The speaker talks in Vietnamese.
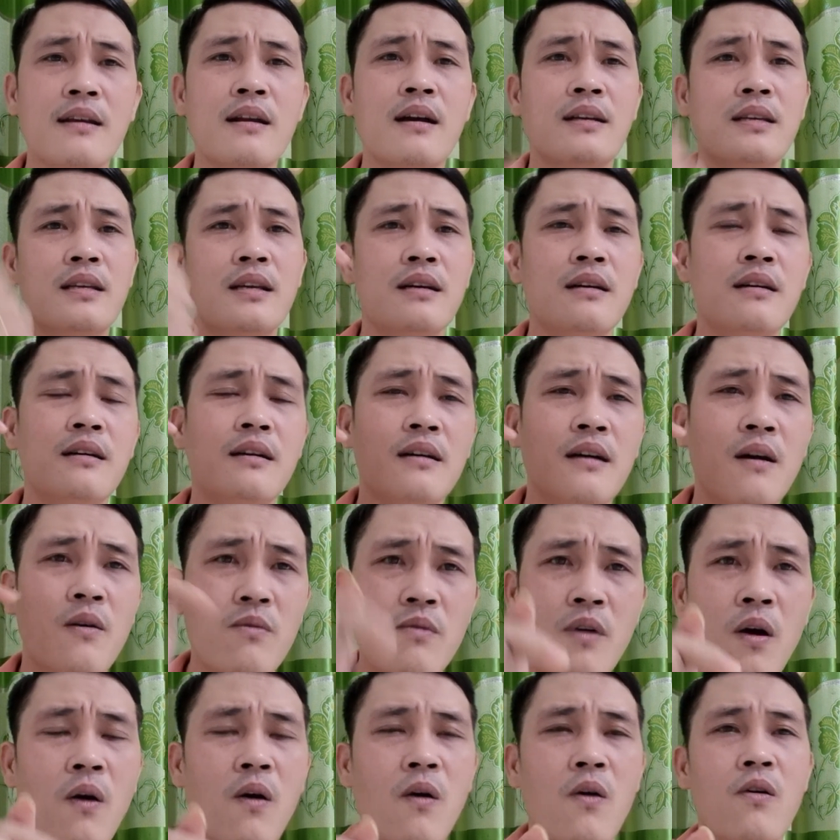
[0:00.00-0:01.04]
được sự
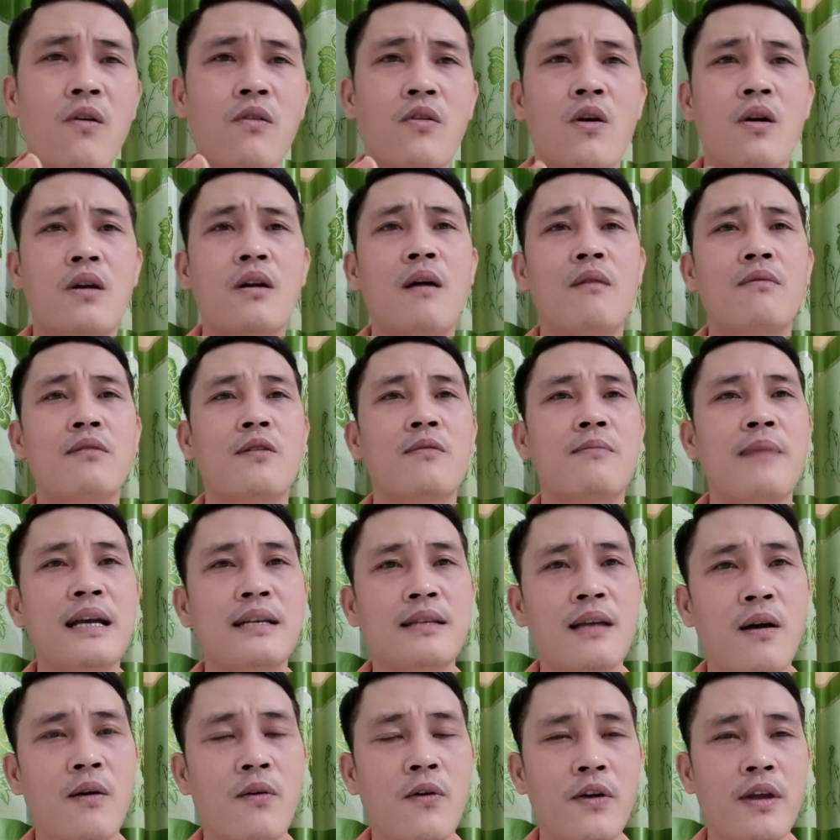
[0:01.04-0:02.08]
ủng hộ của cộng đồng mạng
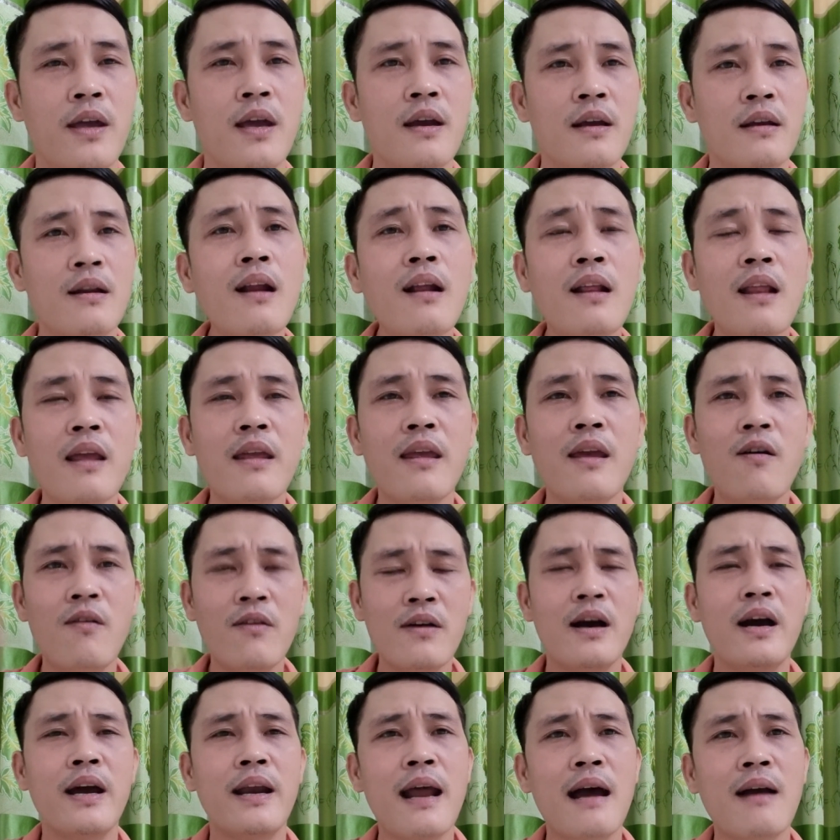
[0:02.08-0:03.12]
xã hội rất là nhiều
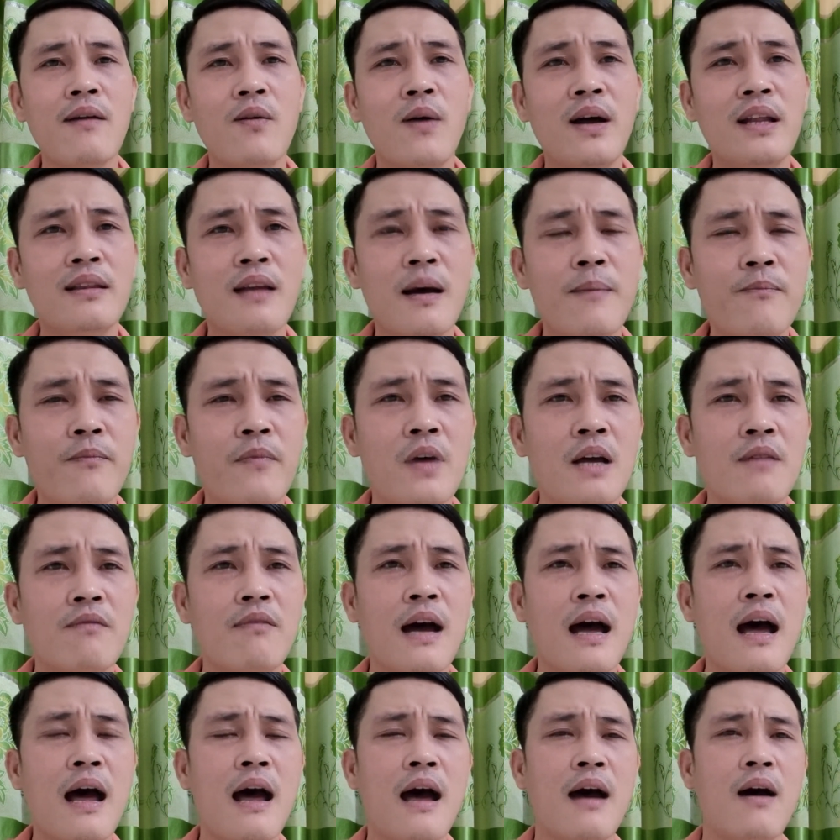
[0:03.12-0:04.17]
người đang quan tâm
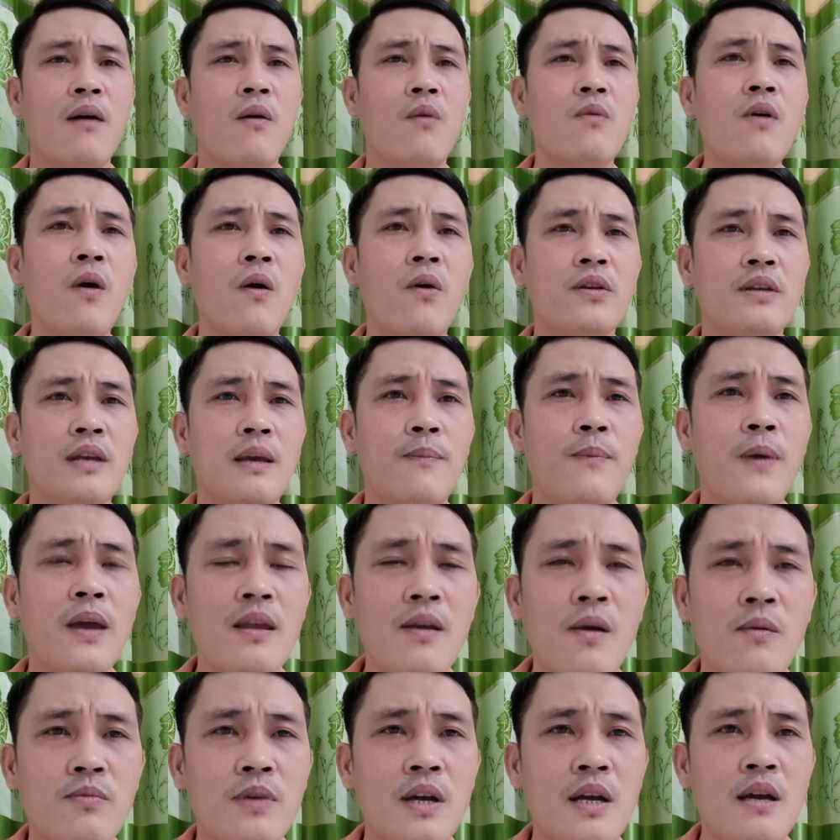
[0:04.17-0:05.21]
và ủng hộ chị Phi
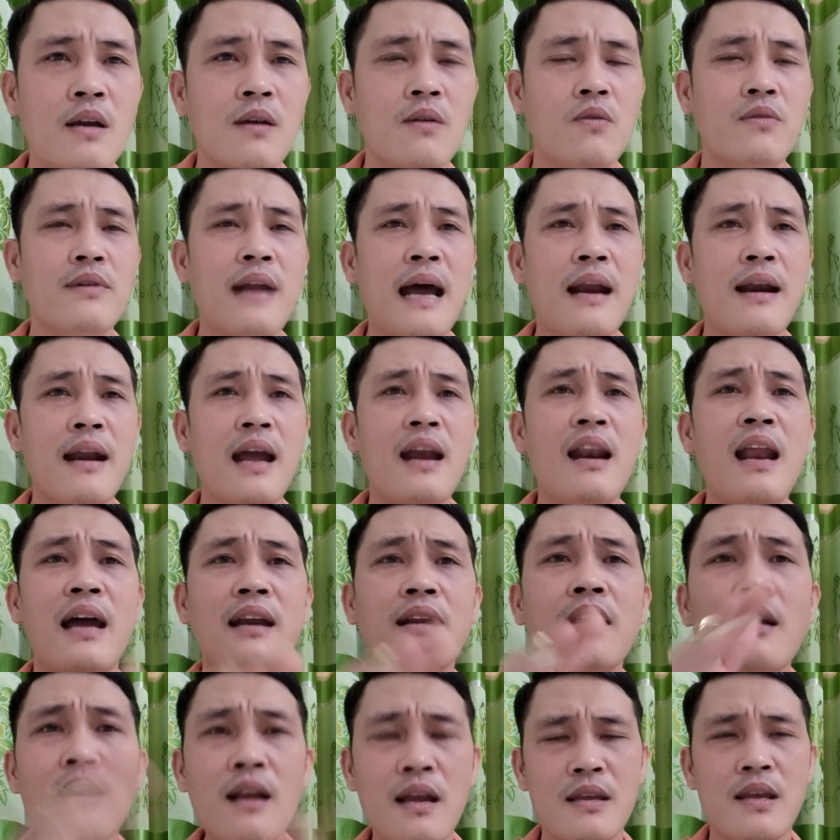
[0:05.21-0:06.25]
Nhung cũng đã để lại
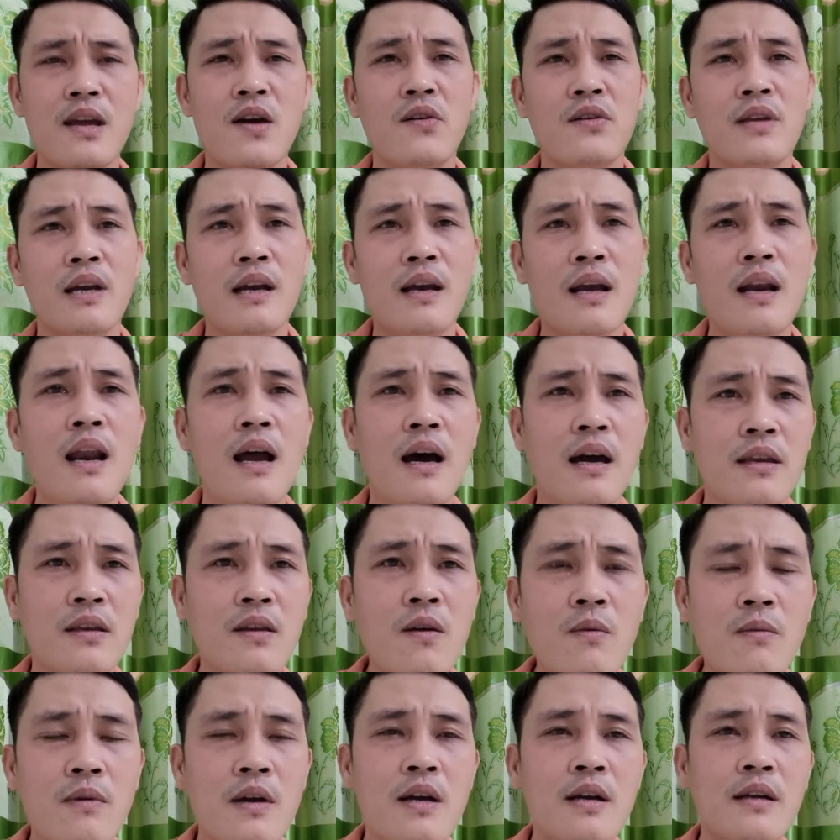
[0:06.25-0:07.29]
rất là nhiều những cái lời
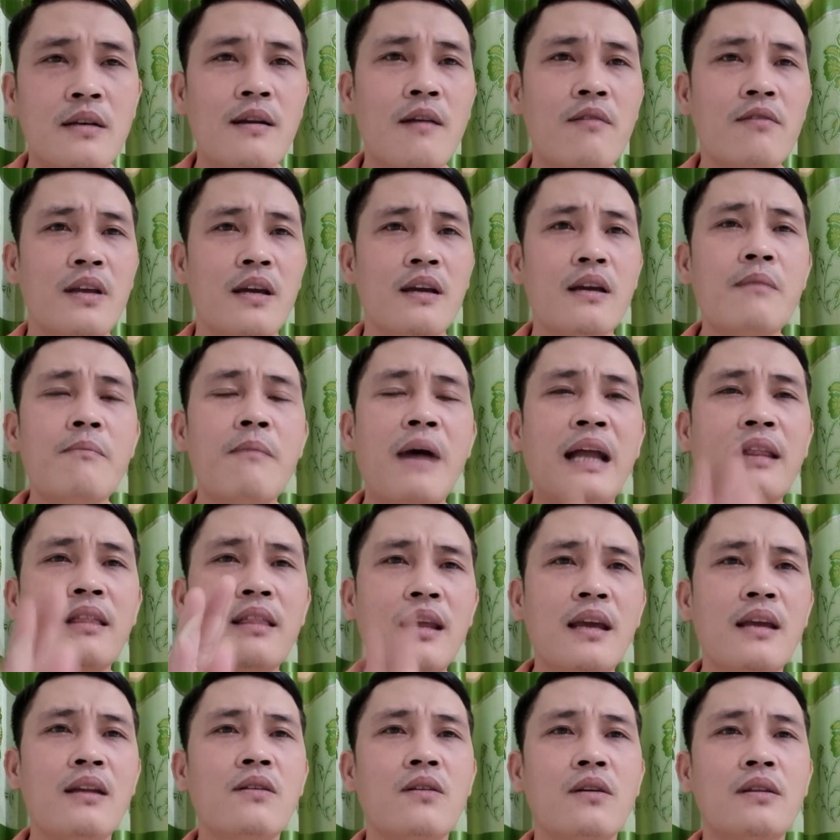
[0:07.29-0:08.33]
chúc trong những cái bản
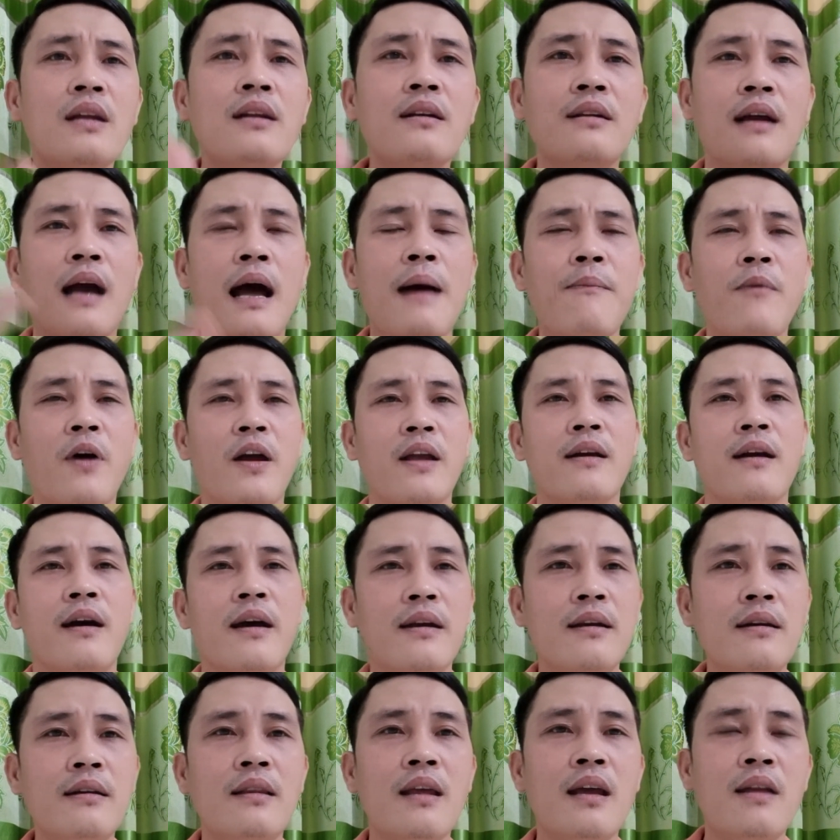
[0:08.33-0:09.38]
tin của tất cả mọi
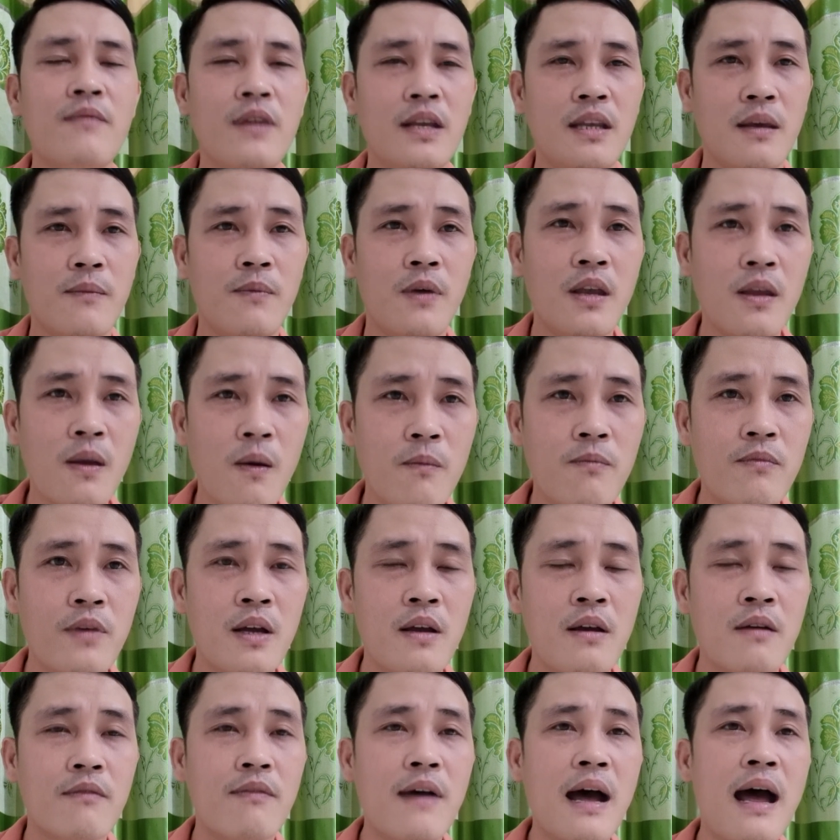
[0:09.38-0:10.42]
người đưa tin về chị Phi Nhung
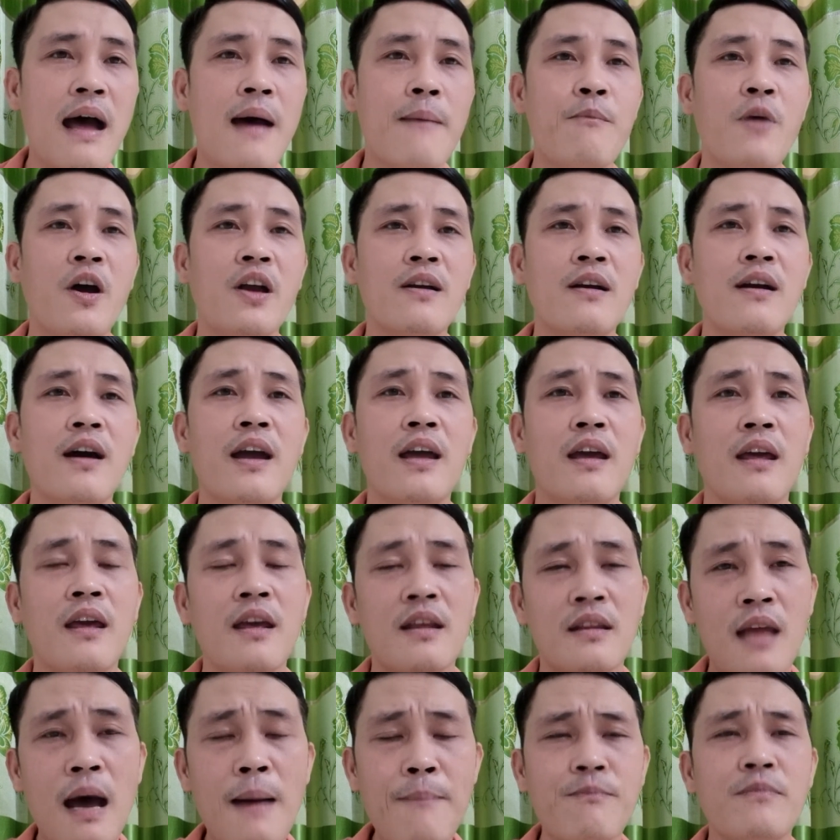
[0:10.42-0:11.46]
và mọi người
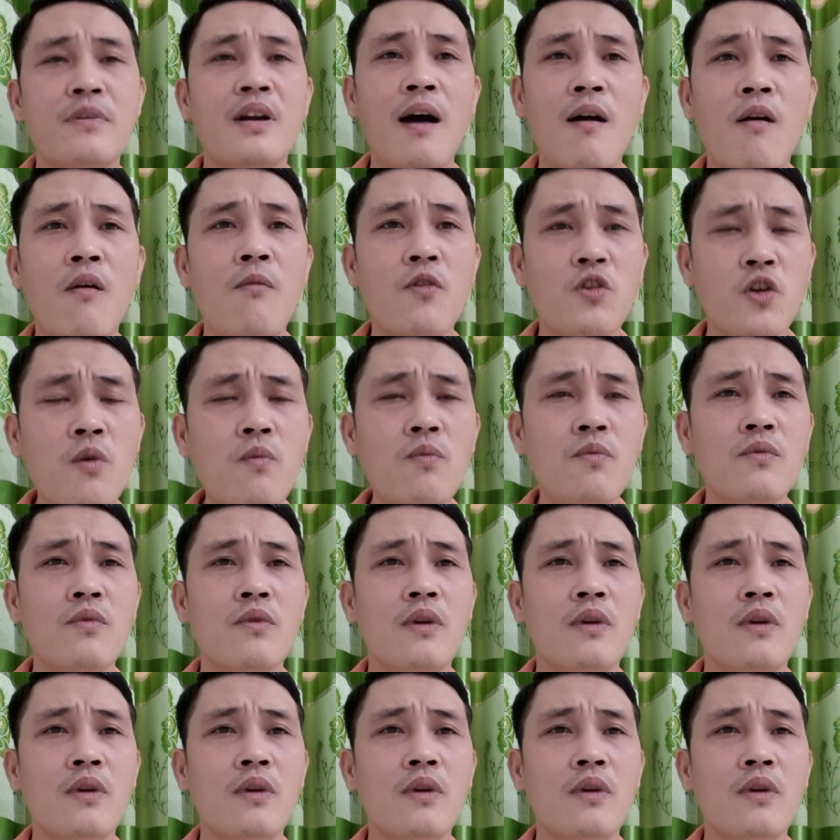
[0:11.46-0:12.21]
thầm cầu chúc